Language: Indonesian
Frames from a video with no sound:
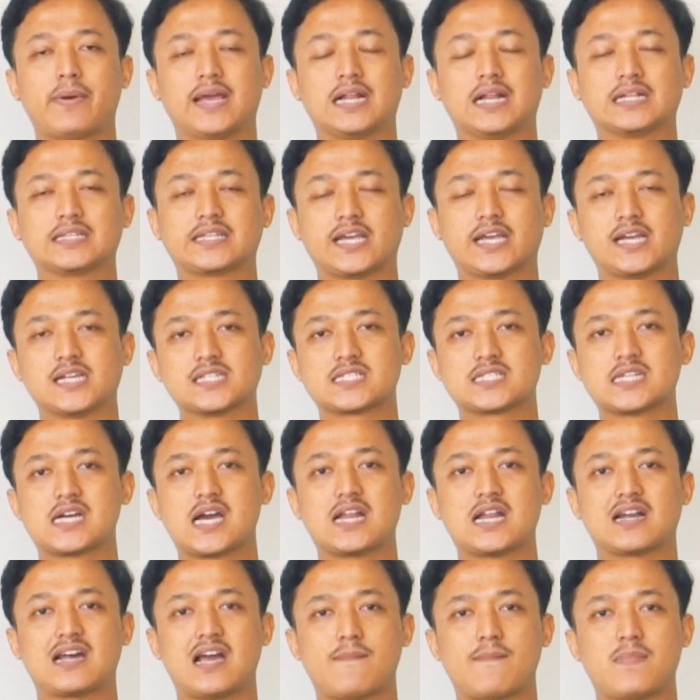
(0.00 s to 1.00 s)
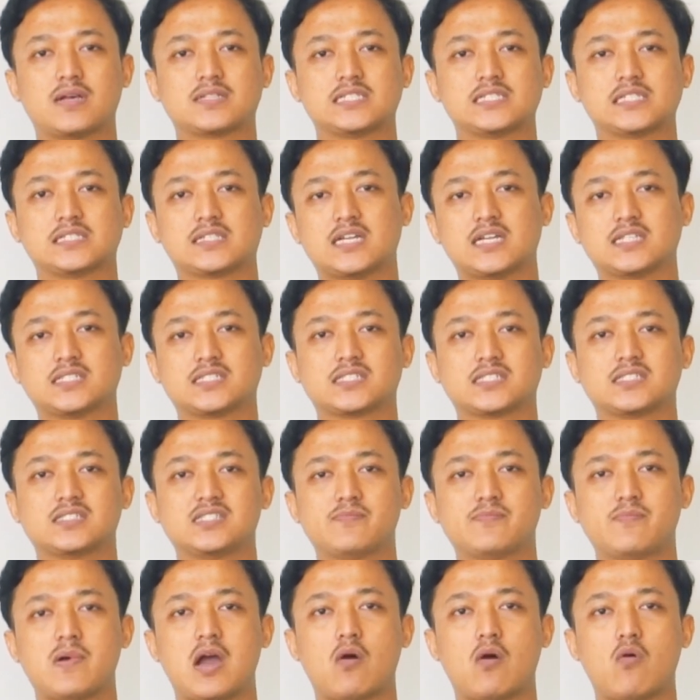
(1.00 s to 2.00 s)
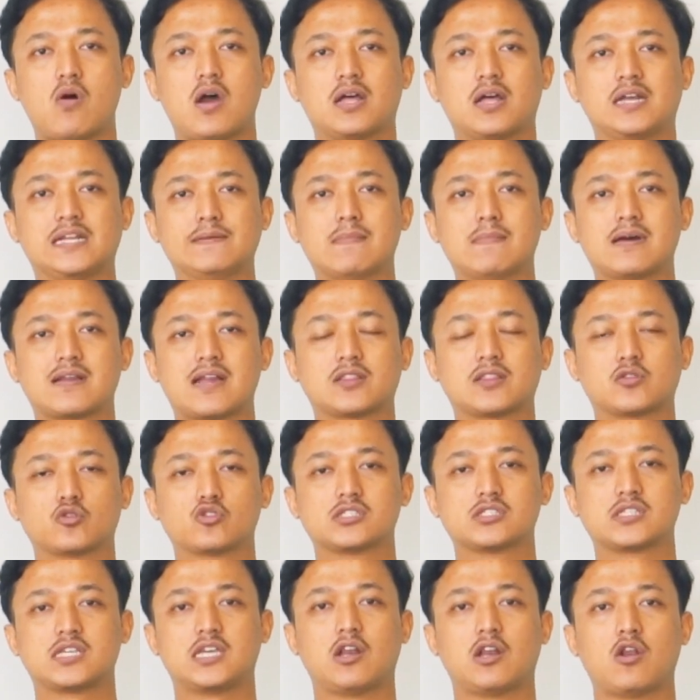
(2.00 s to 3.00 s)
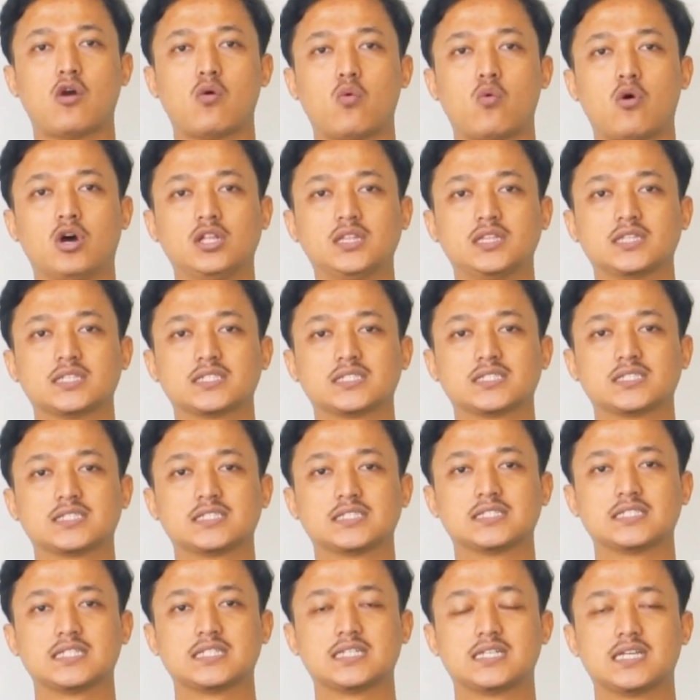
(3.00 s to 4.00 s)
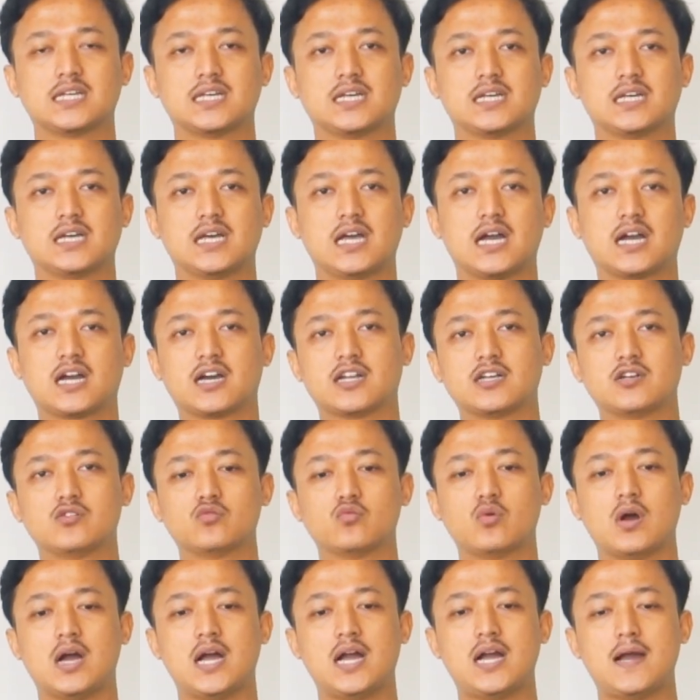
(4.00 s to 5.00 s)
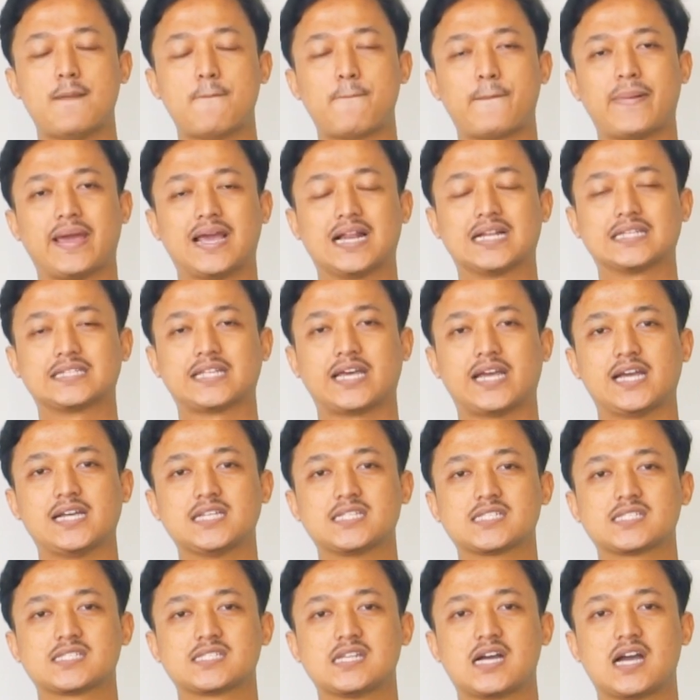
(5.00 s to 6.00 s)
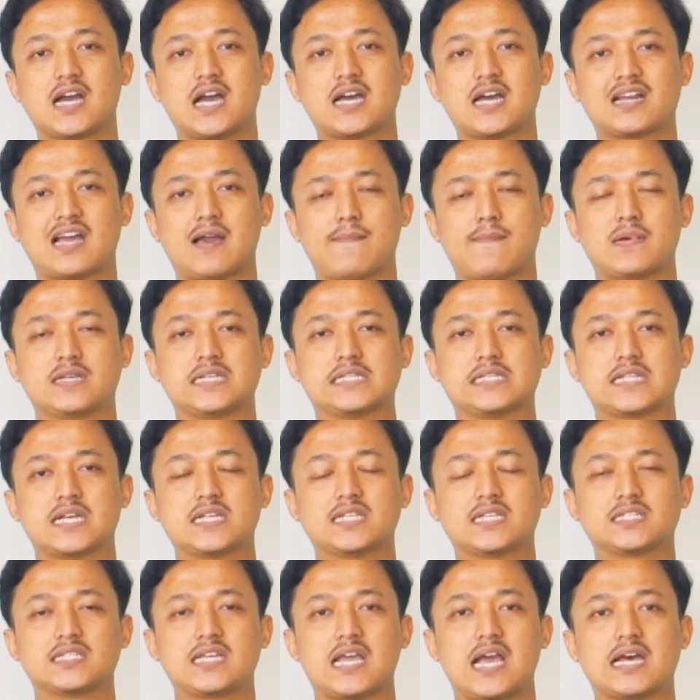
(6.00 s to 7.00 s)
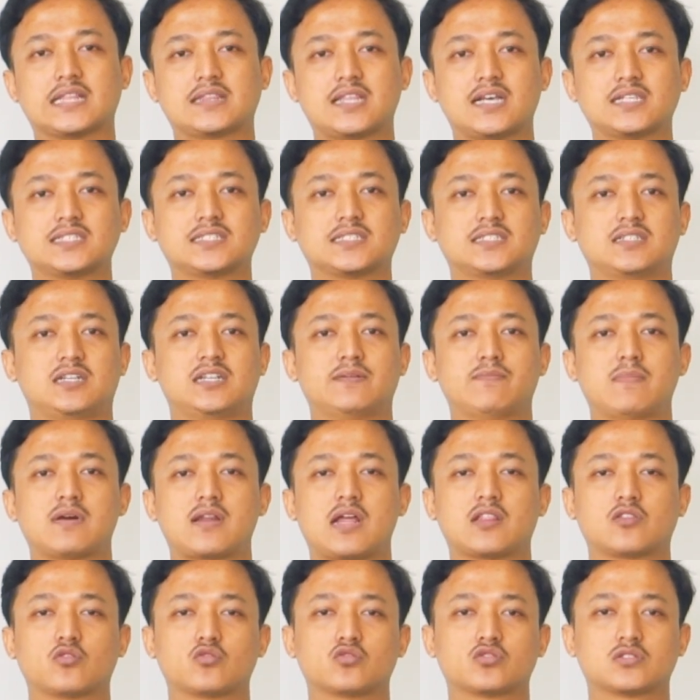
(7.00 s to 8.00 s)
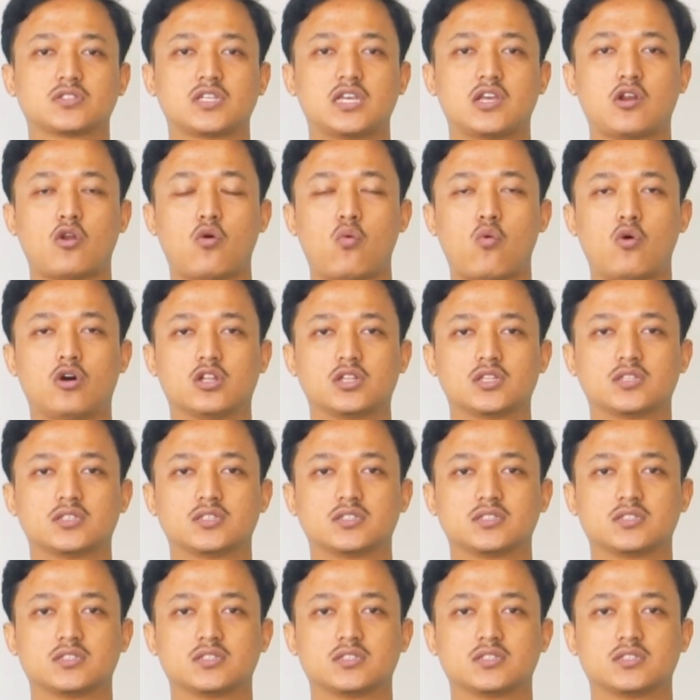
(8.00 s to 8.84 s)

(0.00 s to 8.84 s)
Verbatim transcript: PLTS dengan kapasitas di bawah 500 kW Kedua, PLTS dengan kapasitas di atas 500 kW.